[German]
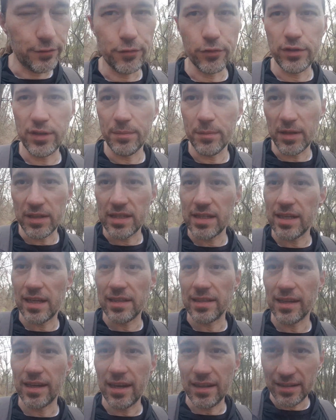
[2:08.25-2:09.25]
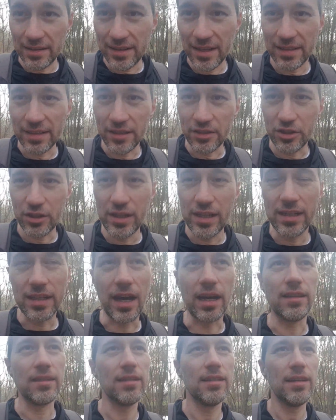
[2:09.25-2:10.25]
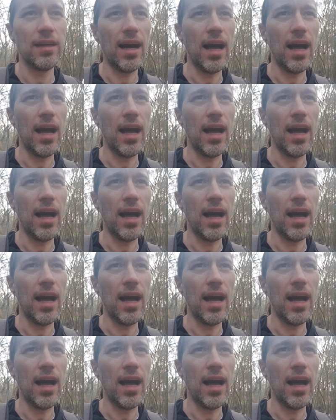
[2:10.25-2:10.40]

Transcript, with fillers: für die man sich als Realität entschieden hat.